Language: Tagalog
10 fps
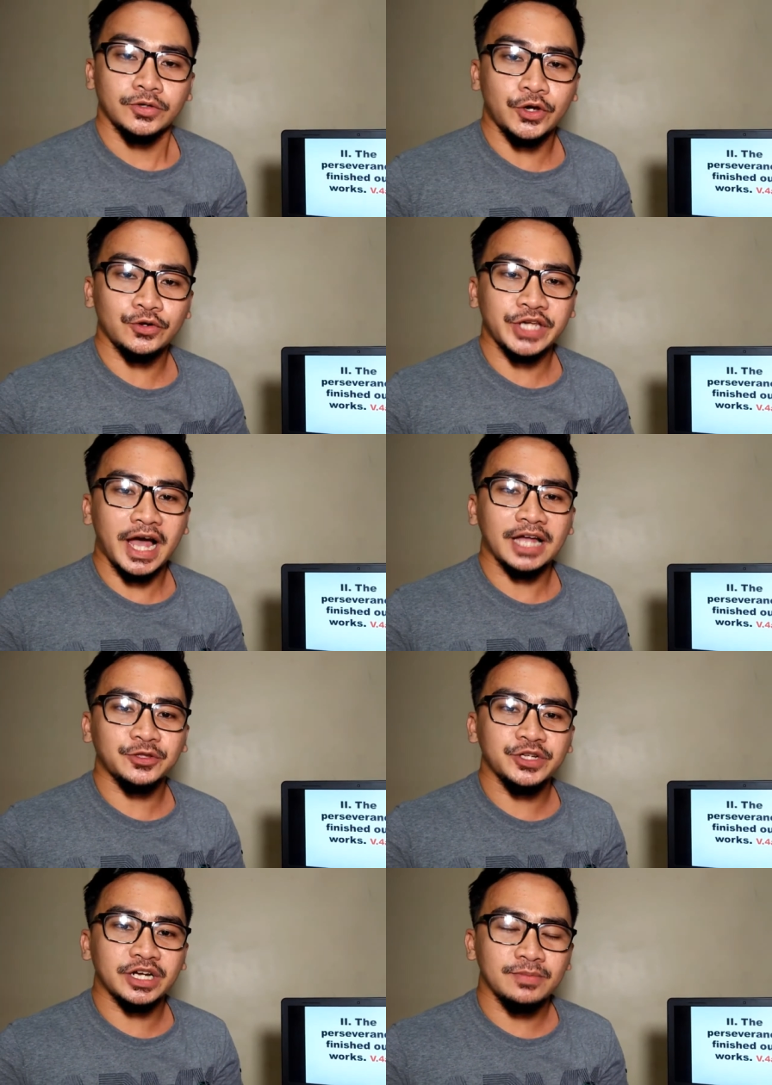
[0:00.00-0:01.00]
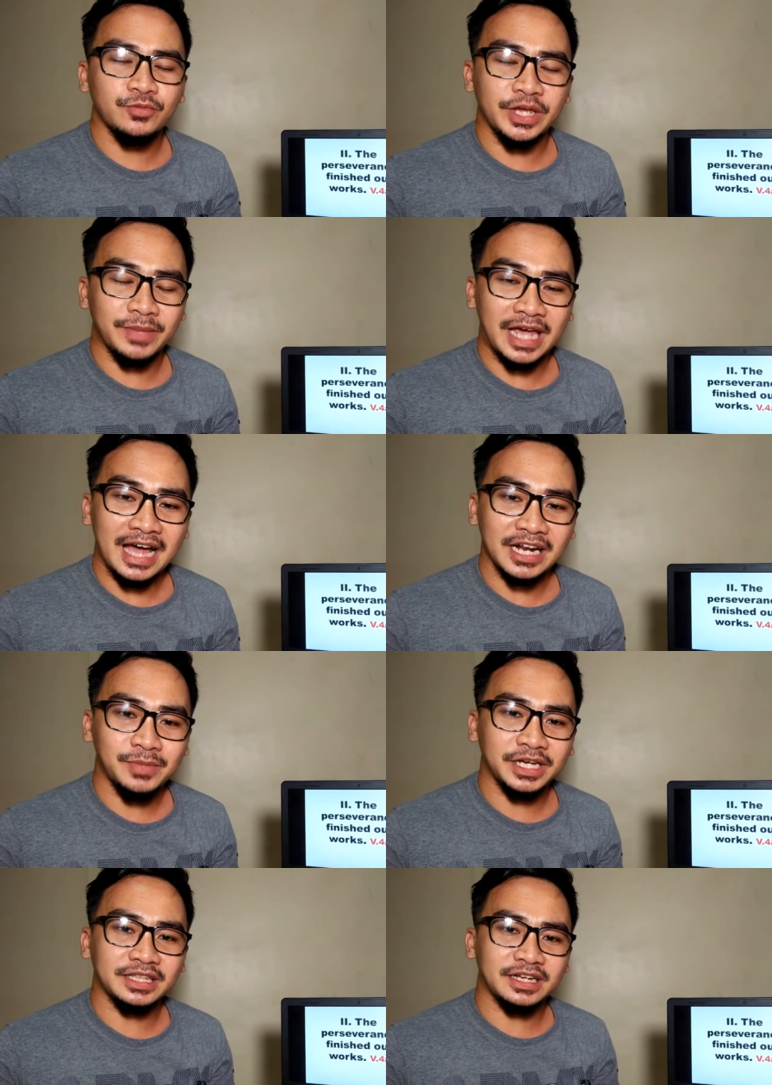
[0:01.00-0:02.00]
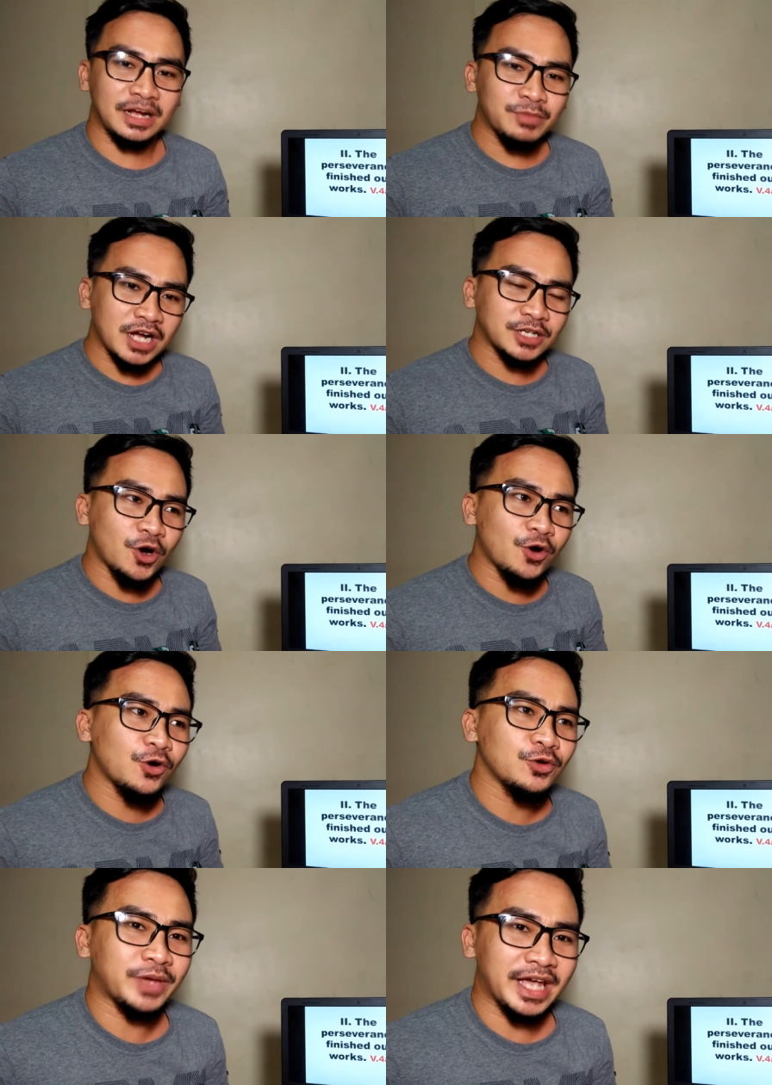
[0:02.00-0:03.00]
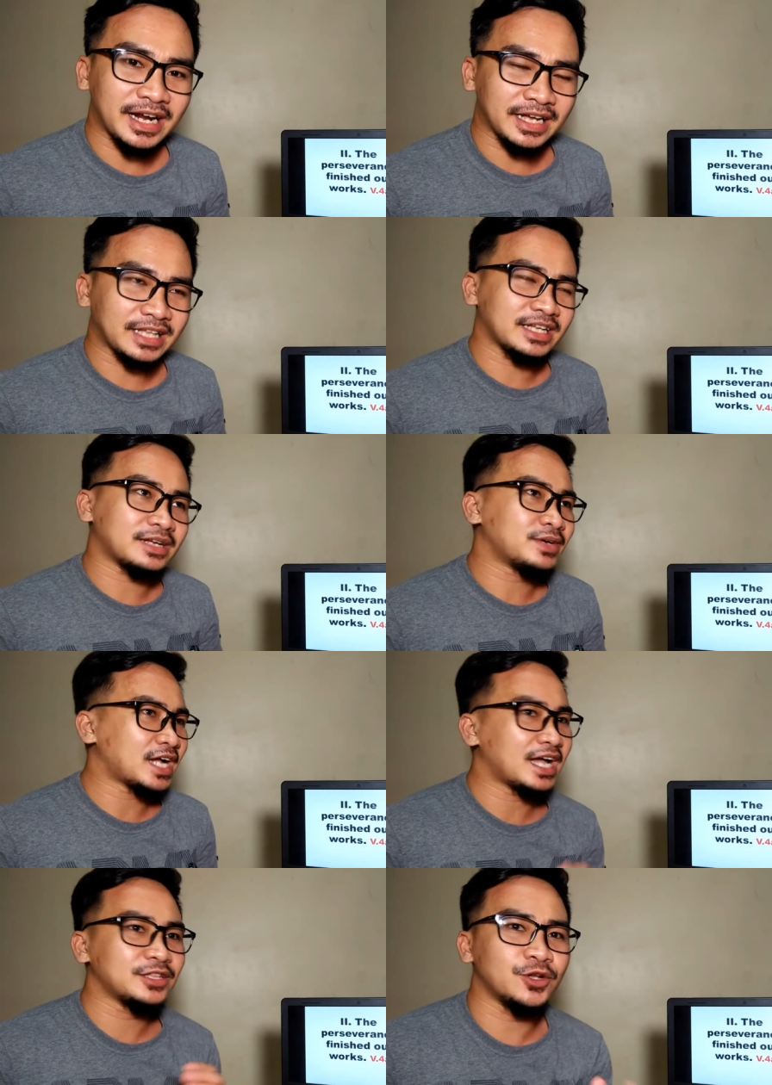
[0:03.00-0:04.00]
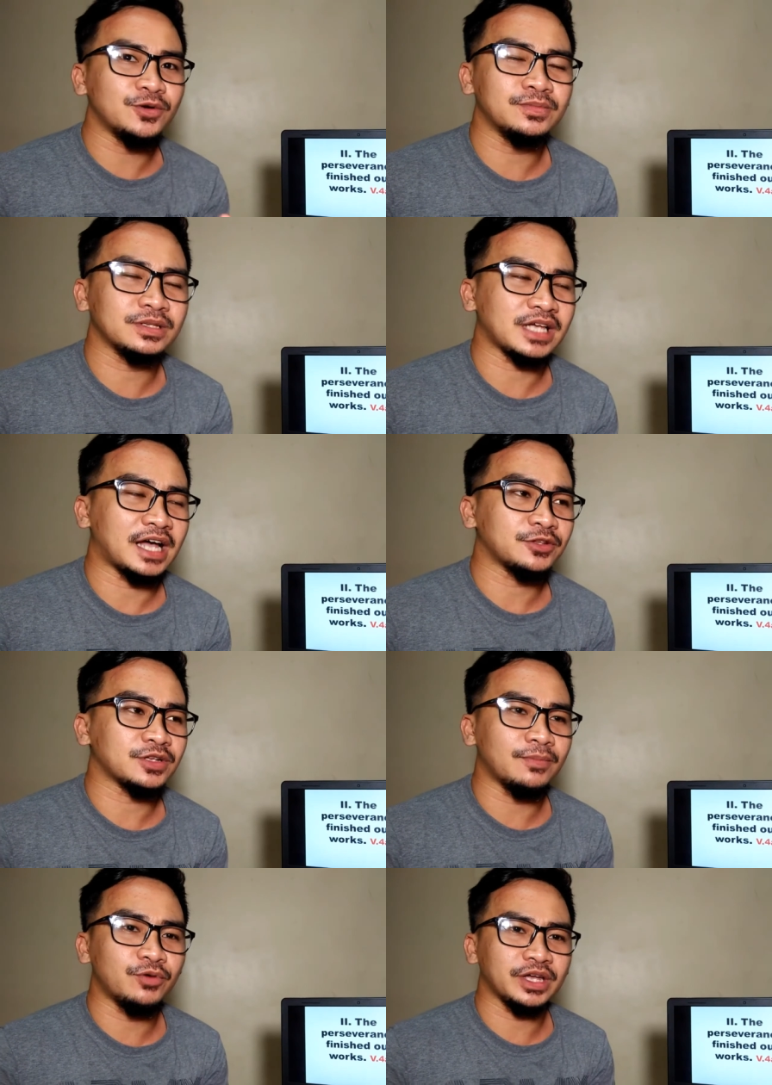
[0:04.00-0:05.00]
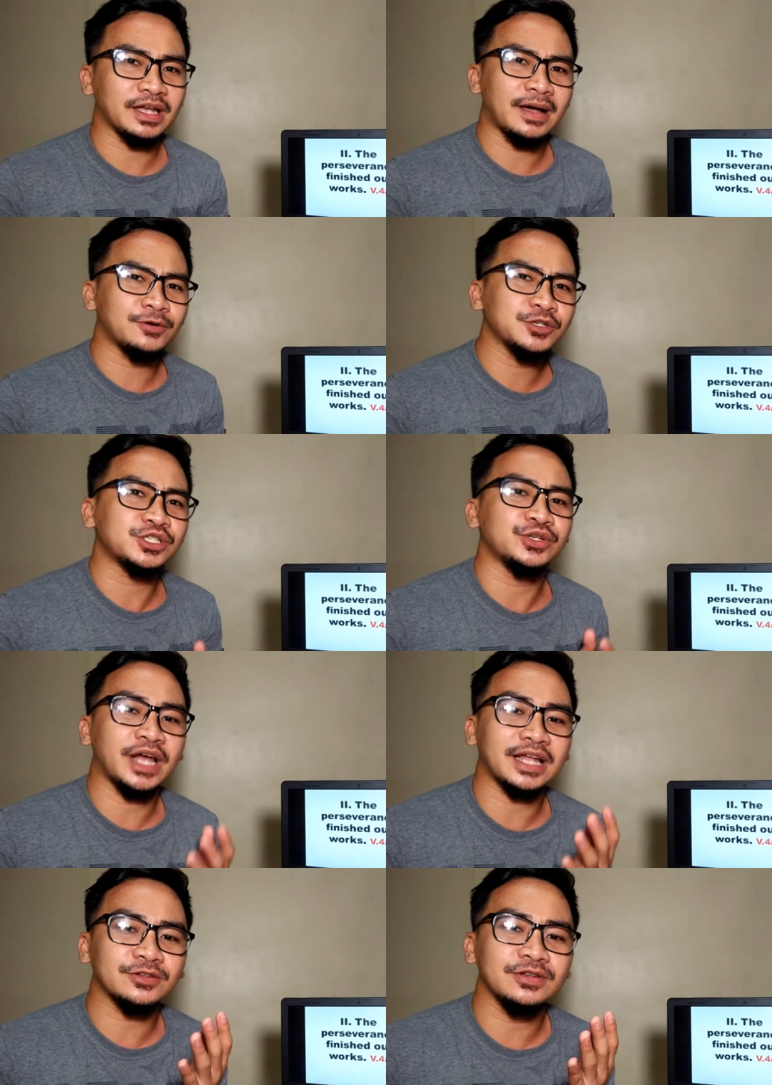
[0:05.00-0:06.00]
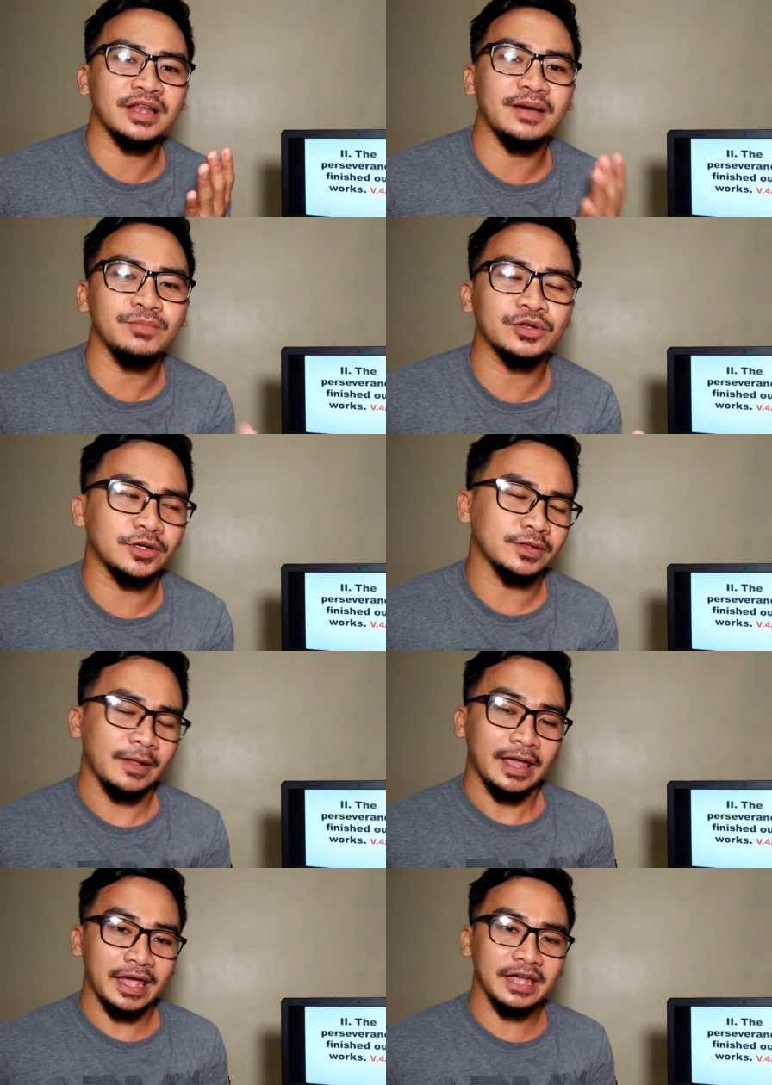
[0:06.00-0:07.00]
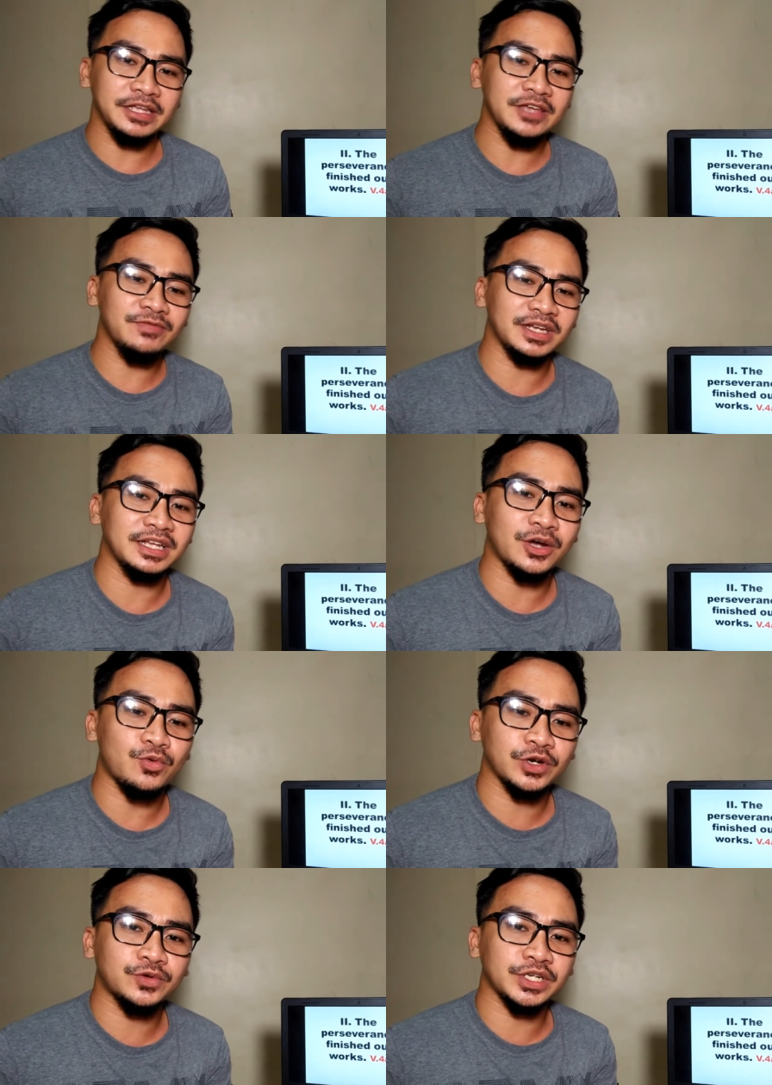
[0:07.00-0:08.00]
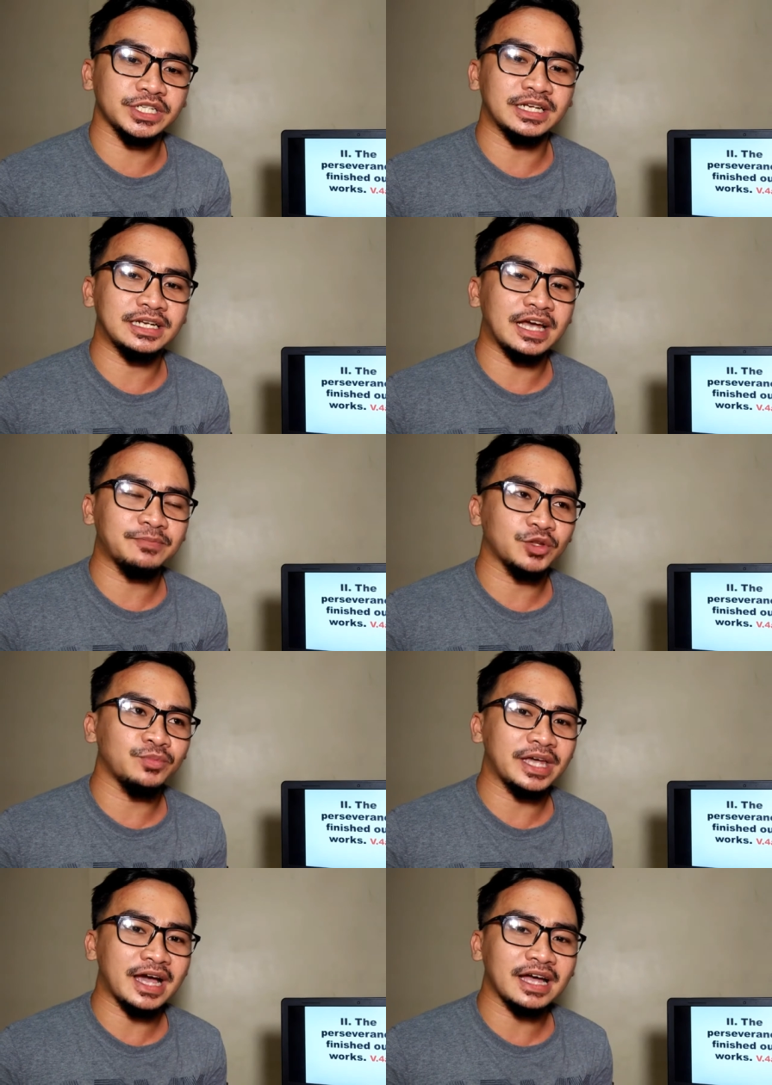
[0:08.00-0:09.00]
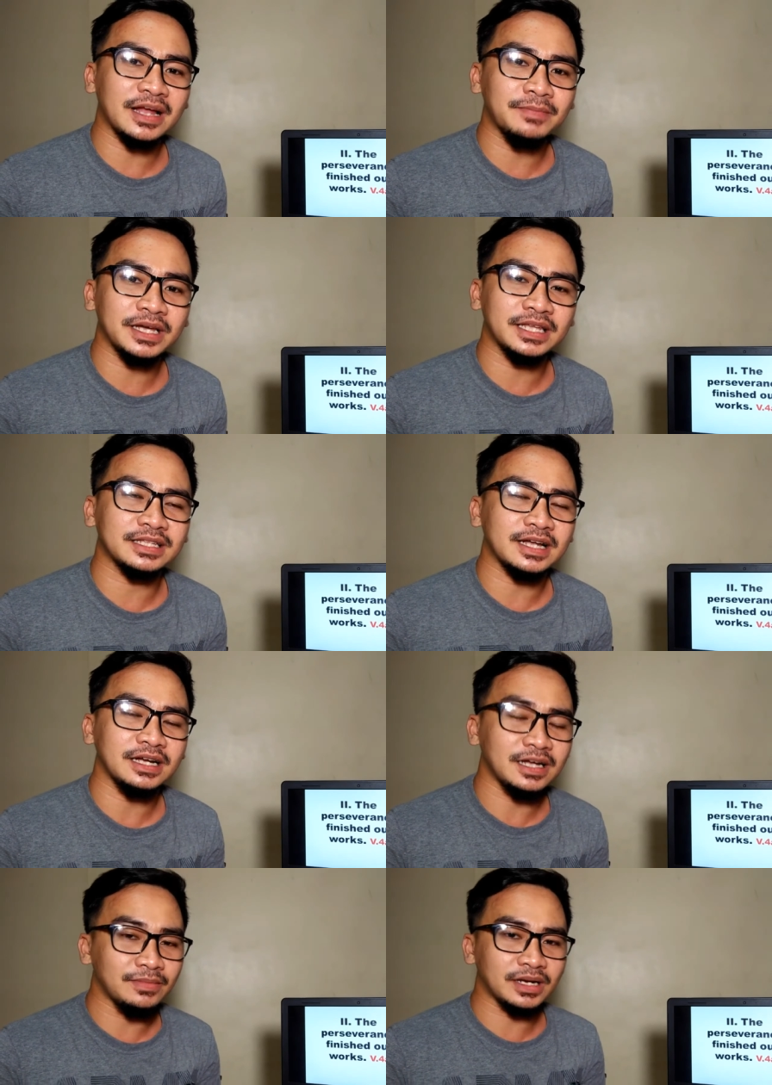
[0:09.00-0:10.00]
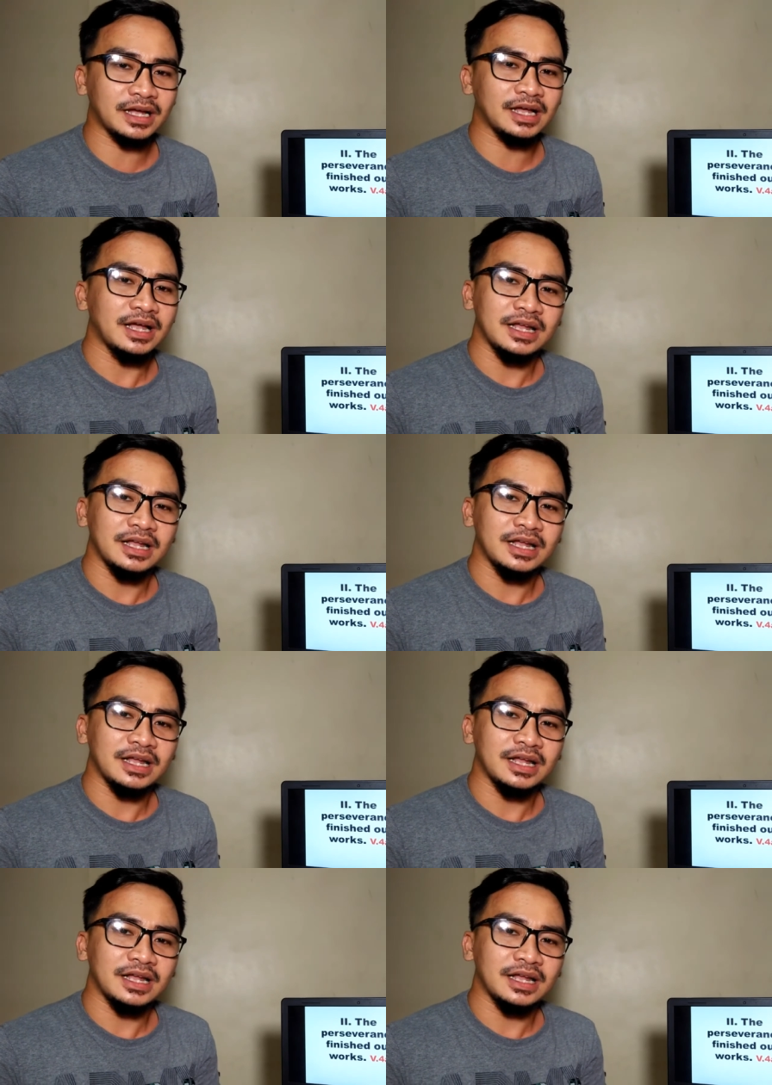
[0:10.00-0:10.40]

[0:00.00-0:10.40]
So sa aton nga kabuhi may ara man kita nga mga goal, may ara kita nga mga handom sa aton kabuhi nga gusto naton lambuton. And even in our Christian life no may ara man kita nga mga